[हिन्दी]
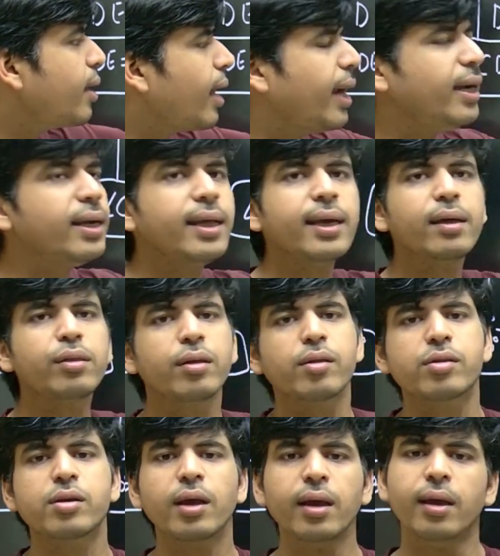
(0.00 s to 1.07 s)
90 है
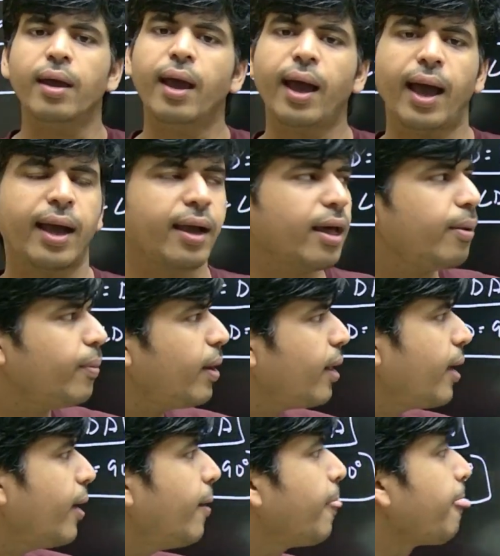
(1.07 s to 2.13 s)
60 एंगल मिल
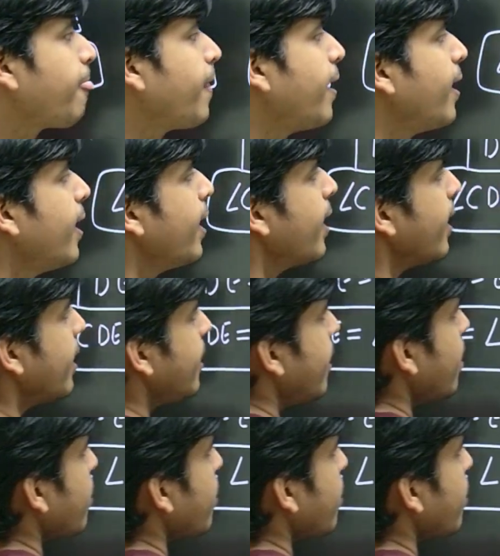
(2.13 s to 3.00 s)
गया ये